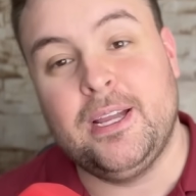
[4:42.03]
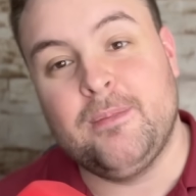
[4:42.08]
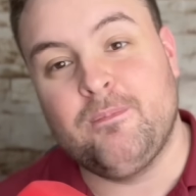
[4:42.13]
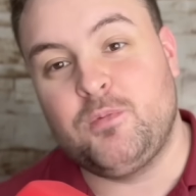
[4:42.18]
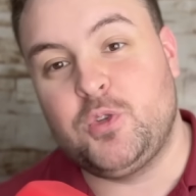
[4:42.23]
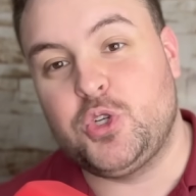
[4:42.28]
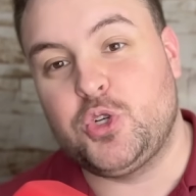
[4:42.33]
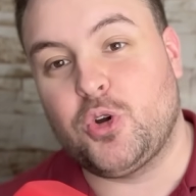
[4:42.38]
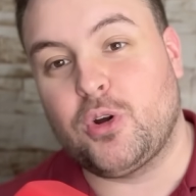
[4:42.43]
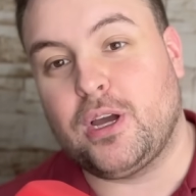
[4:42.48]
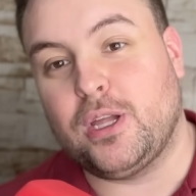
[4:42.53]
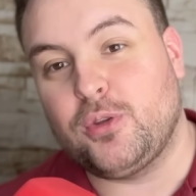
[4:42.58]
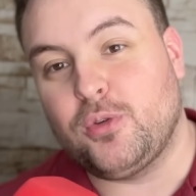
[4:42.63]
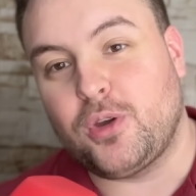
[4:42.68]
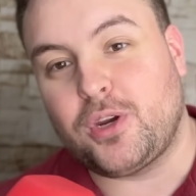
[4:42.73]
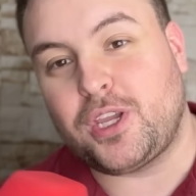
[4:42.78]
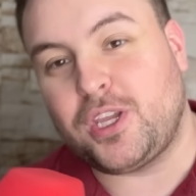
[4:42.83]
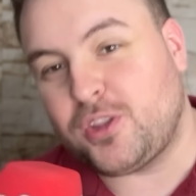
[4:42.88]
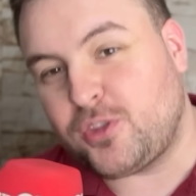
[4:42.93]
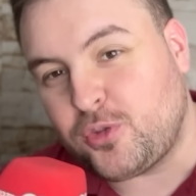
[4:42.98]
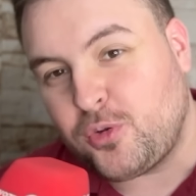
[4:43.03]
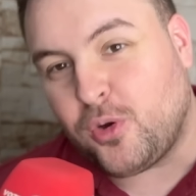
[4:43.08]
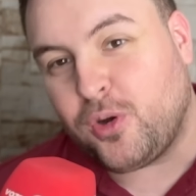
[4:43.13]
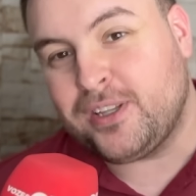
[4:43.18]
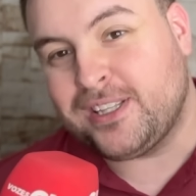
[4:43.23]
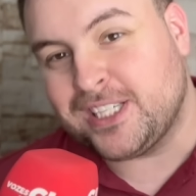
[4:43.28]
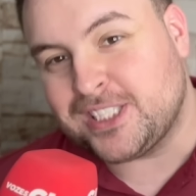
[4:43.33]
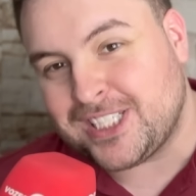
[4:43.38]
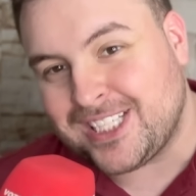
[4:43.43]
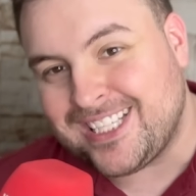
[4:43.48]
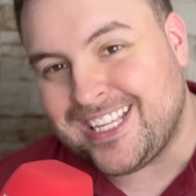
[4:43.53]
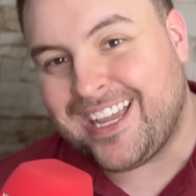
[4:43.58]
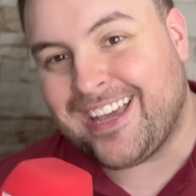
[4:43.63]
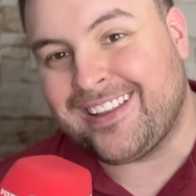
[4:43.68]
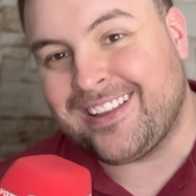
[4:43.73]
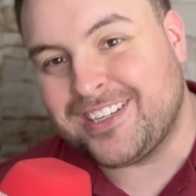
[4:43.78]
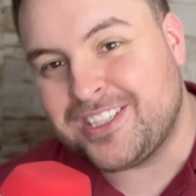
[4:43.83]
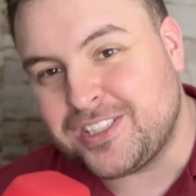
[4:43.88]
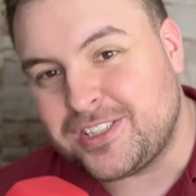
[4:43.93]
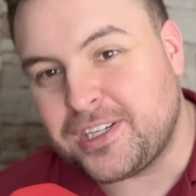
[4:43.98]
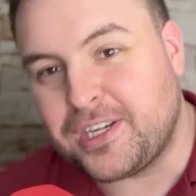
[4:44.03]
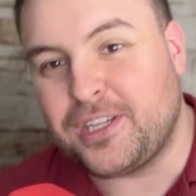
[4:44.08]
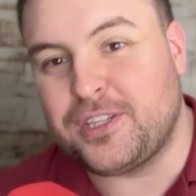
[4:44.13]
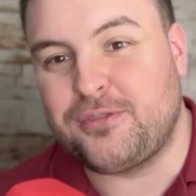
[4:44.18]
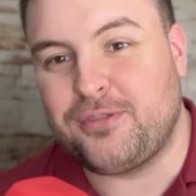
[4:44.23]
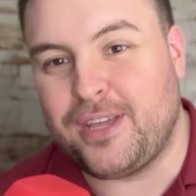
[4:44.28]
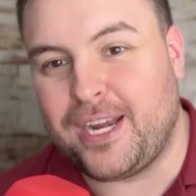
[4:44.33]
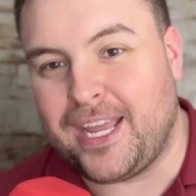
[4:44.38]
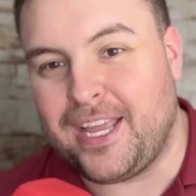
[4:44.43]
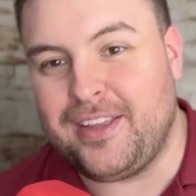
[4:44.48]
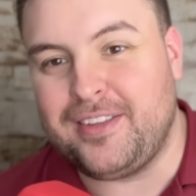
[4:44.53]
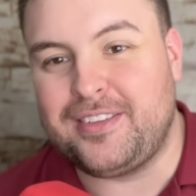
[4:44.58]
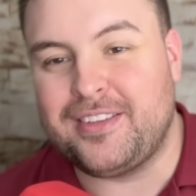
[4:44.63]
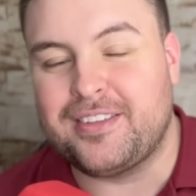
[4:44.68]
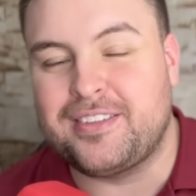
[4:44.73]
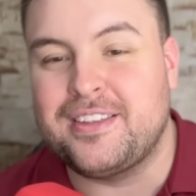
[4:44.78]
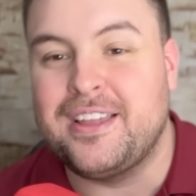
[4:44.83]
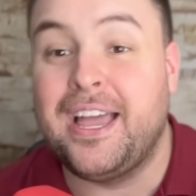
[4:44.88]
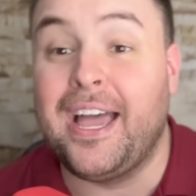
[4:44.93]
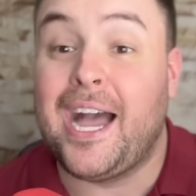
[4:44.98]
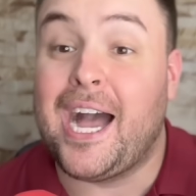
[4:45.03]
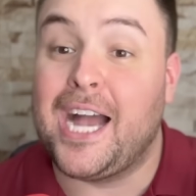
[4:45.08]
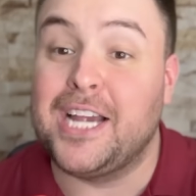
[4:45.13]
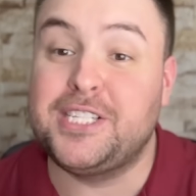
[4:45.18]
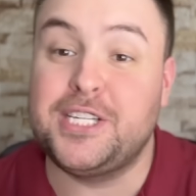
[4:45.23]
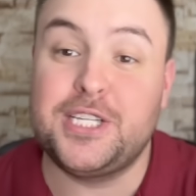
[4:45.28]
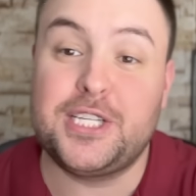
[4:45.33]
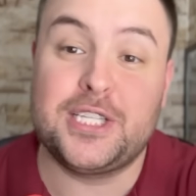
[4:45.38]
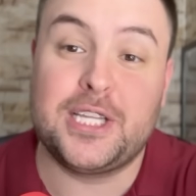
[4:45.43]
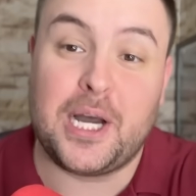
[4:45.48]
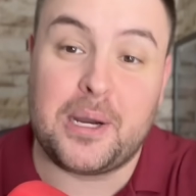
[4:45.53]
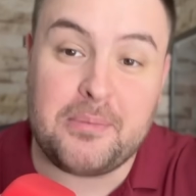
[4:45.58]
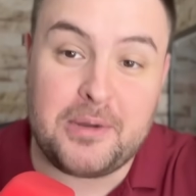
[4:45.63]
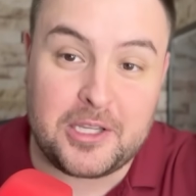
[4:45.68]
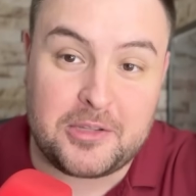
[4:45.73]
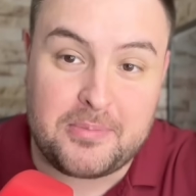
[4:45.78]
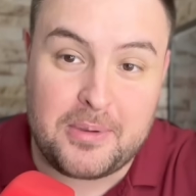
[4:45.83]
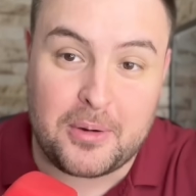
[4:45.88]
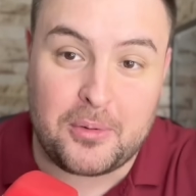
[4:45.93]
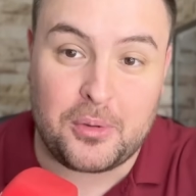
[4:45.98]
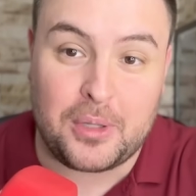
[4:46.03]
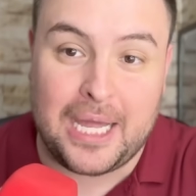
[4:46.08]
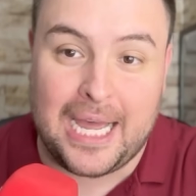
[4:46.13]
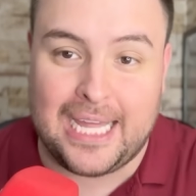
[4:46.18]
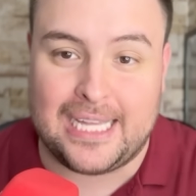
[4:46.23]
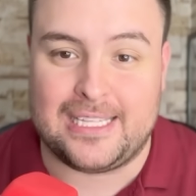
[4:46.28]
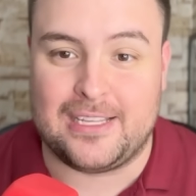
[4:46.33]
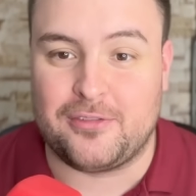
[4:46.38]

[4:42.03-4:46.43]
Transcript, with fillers: de jogador que toda janela de transferências a gente dá uma especulada.